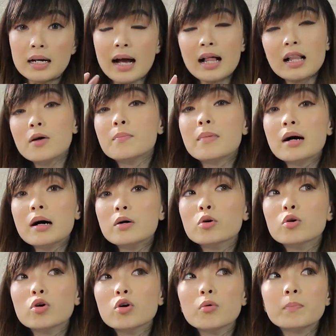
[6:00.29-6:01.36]
kalau
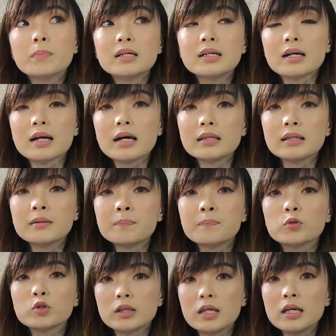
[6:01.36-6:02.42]
mau beneran
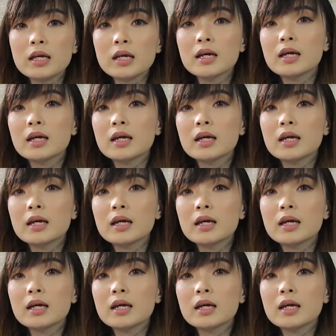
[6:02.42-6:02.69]
putih